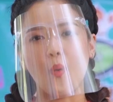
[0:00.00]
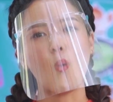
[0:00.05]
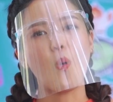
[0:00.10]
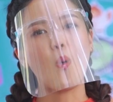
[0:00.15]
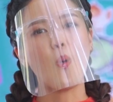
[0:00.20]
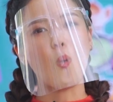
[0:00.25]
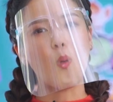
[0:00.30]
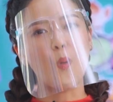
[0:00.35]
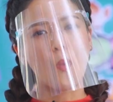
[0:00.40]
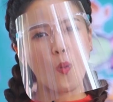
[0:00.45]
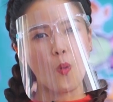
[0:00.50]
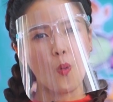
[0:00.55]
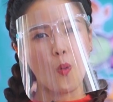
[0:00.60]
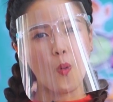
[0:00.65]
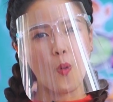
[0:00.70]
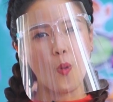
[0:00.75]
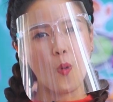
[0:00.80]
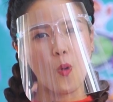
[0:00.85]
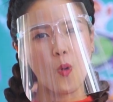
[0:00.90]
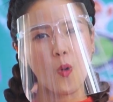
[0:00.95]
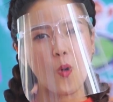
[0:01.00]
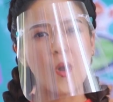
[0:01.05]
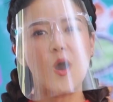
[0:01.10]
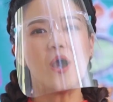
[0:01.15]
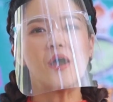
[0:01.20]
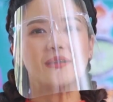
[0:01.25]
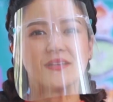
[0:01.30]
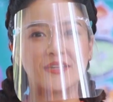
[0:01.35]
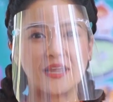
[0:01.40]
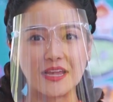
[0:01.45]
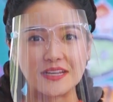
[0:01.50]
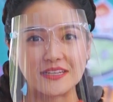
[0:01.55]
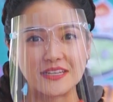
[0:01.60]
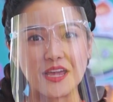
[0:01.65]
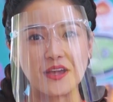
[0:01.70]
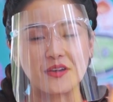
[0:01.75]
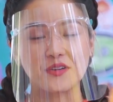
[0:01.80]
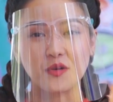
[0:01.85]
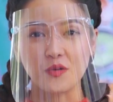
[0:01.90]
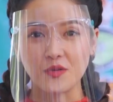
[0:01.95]
โอ้โห
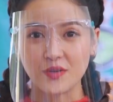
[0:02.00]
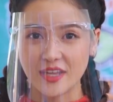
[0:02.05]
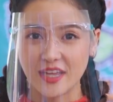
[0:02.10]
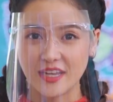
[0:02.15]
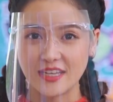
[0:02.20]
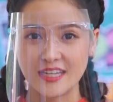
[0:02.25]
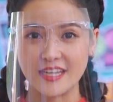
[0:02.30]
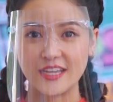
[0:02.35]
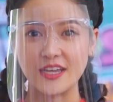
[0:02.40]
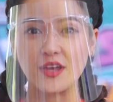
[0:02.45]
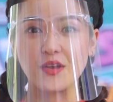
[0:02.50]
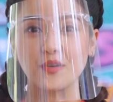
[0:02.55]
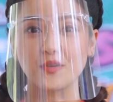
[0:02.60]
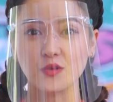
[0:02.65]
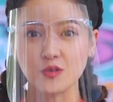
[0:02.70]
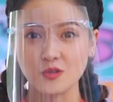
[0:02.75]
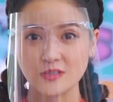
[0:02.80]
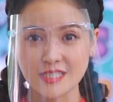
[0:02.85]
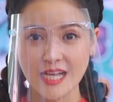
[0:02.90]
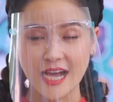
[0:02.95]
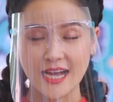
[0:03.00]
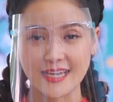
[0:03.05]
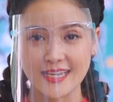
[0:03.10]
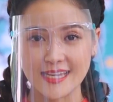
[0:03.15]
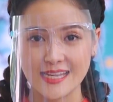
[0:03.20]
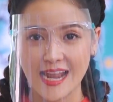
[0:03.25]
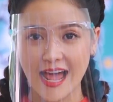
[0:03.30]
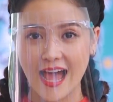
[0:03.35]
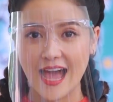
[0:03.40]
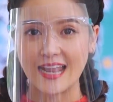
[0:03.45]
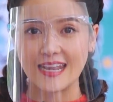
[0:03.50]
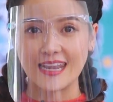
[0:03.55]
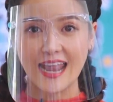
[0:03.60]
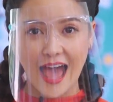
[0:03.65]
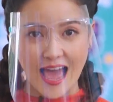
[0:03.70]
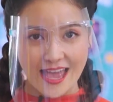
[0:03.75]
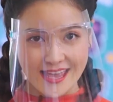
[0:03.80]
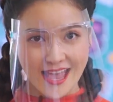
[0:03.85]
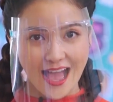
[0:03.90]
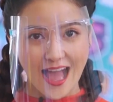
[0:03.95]
เด็กๆโรงเรียนนี้รู้จักกีฬาห
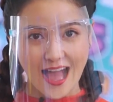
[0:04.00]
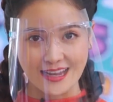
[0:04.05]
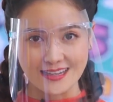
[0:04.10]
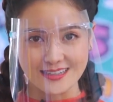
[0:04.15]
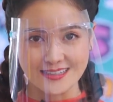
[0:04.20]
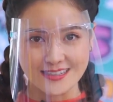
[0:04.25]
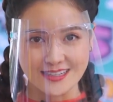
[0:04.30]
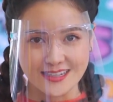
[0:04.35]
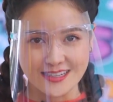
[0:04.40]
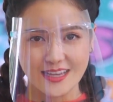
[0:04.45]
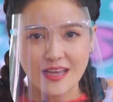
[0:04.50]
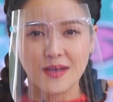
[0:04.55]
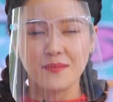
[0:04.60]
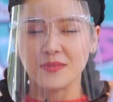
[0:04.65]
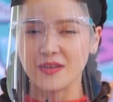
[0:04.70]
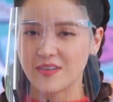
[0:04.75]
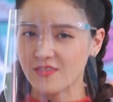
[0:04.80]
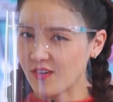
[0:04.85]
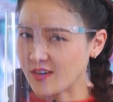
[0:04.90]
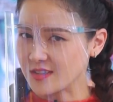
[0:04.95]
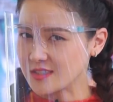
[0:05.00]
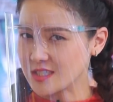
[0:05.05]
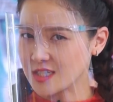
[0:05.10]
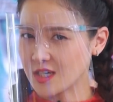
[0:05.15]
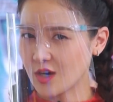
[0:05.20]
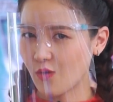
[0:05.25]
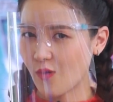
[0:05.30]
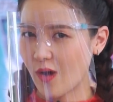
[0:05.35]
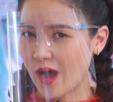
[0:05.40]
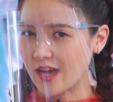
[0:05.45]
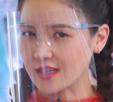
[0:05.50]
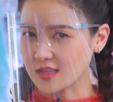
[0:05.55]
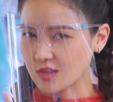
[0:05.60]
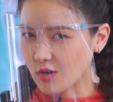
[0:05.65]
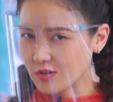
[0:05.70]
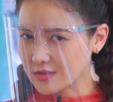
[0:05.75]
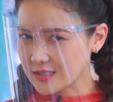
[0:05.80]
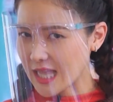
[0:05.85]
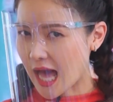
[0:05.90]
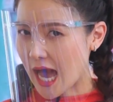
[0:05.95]
ลายอย่างเลยพี่ฟอนเชื่อว่าต้
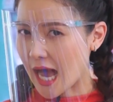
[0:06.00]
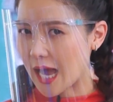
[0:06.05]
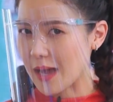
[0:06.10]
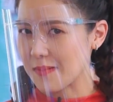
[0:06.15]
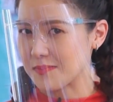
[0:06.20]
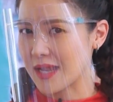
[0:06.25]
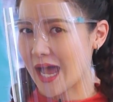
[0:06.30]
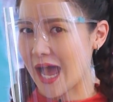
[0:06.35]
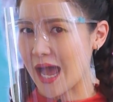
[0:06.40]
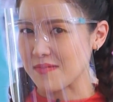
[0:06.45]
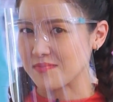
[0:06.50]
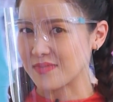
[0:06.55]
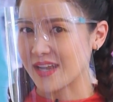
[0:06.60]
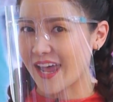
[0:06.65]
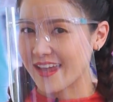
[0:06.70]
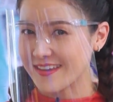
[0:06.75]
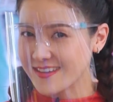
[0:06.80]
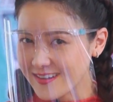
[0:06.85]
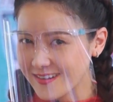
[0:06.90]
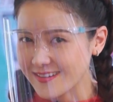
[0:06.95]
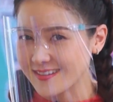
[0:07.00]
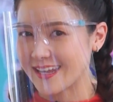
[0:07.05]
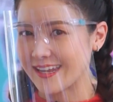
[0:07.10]
องตั้งคำถามได้เยอะ